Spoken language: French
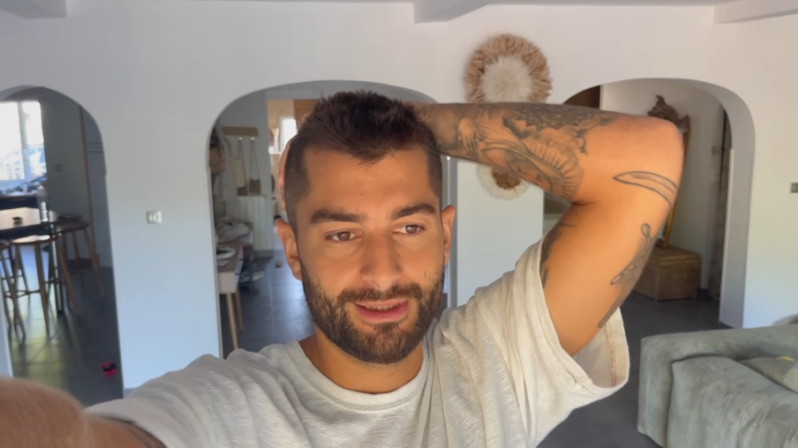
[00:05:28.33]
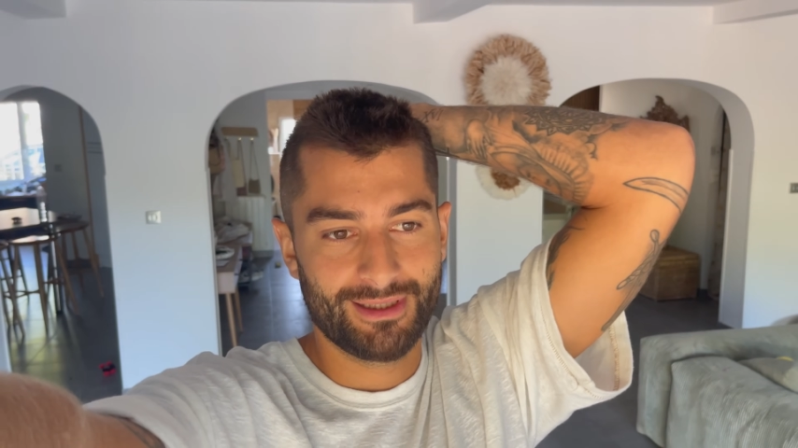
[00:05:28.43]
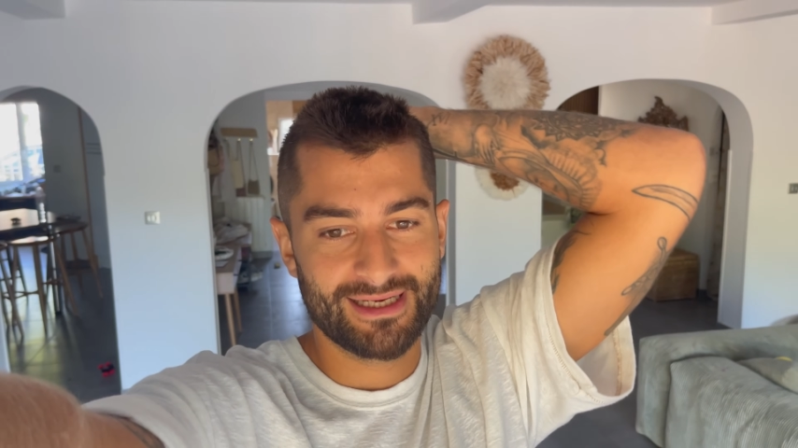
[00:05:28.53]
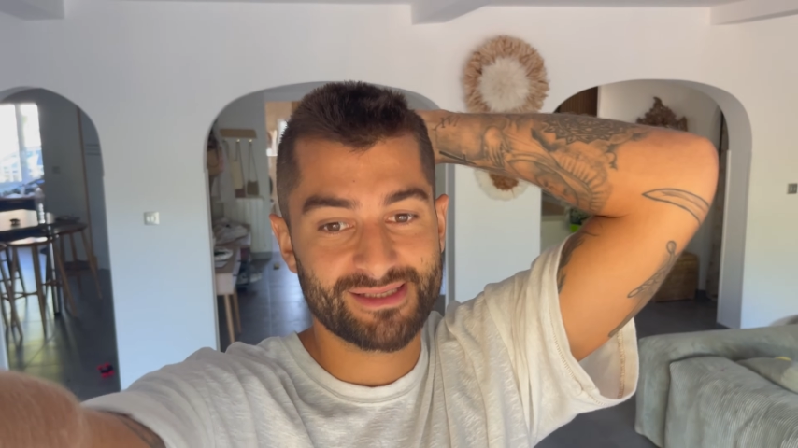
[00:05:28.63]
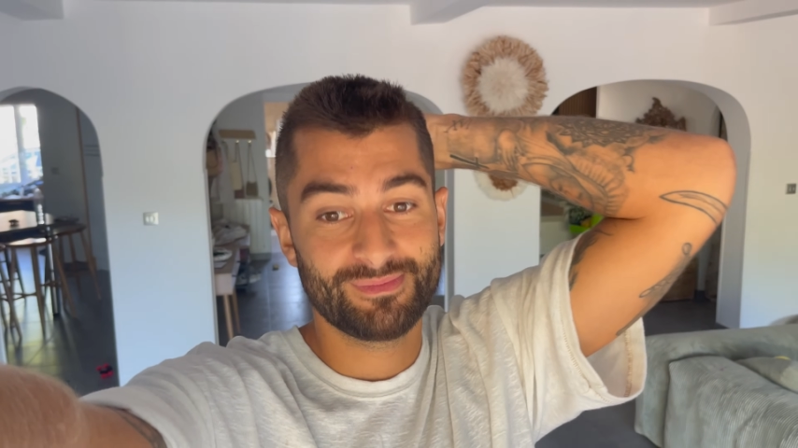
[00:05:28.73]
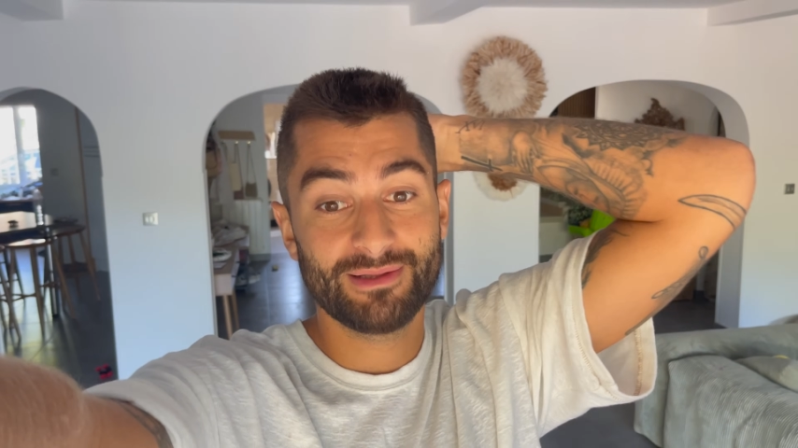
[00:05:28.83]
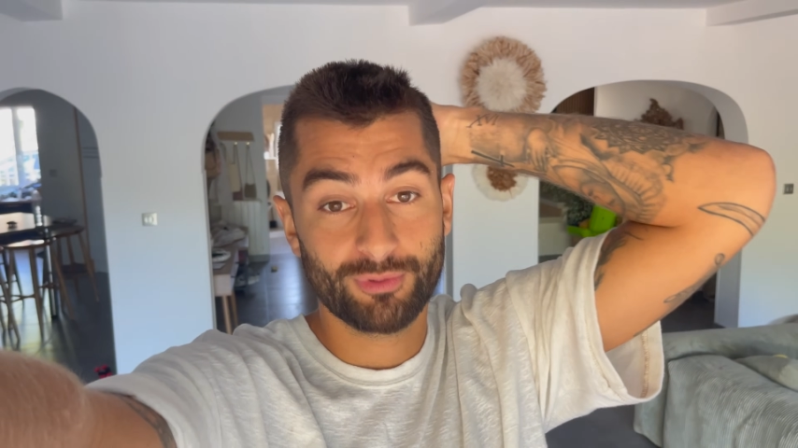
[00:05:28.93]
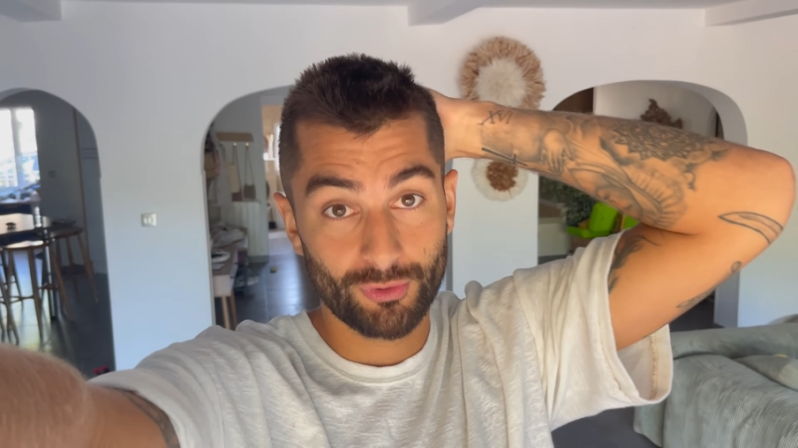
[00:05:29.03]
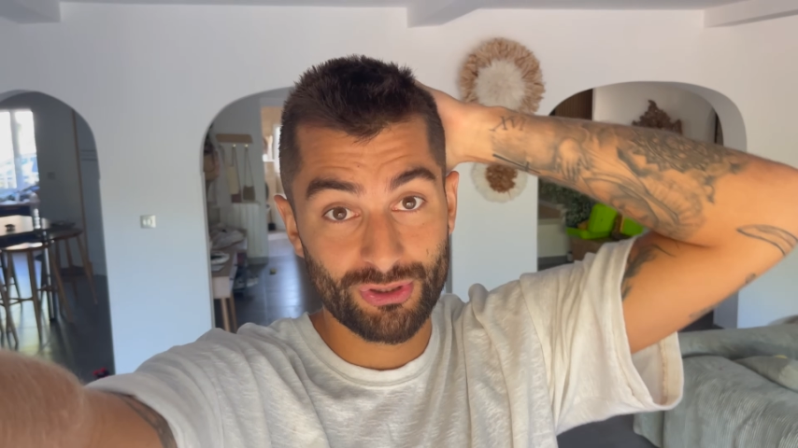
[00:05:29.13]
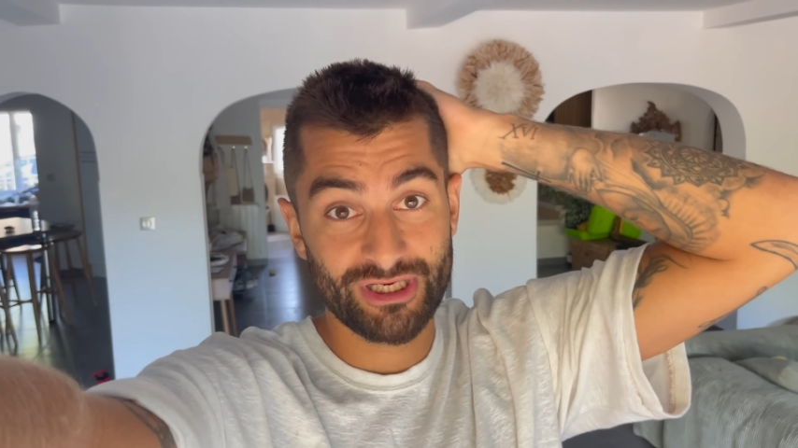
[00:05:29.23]
La semaine
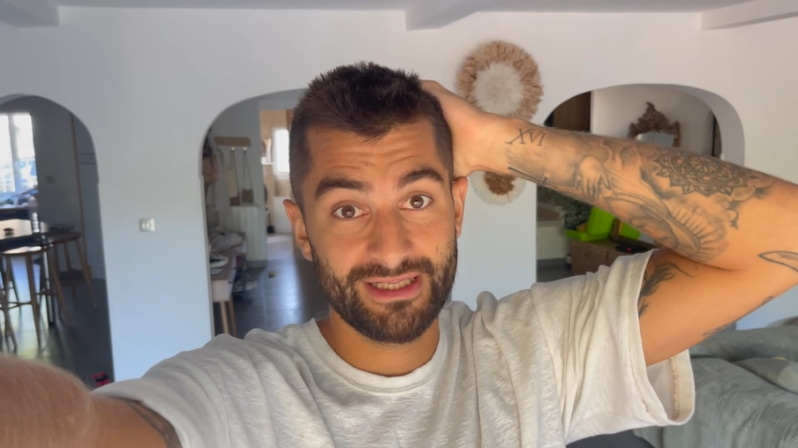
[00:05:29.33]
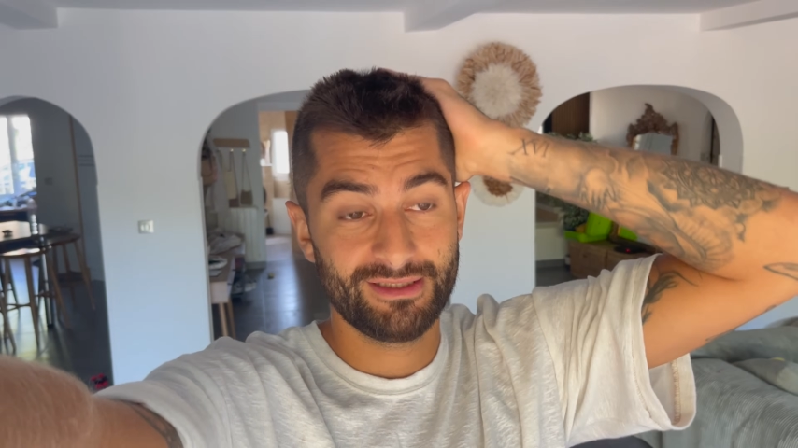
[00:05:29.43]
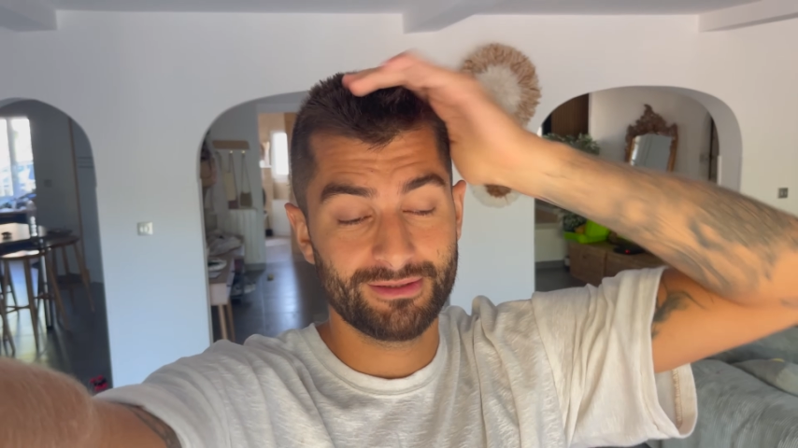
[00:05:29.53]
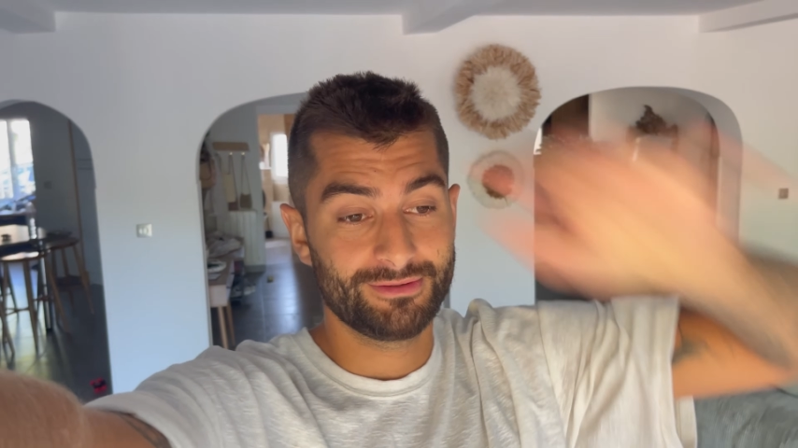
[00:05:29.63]
prochaine,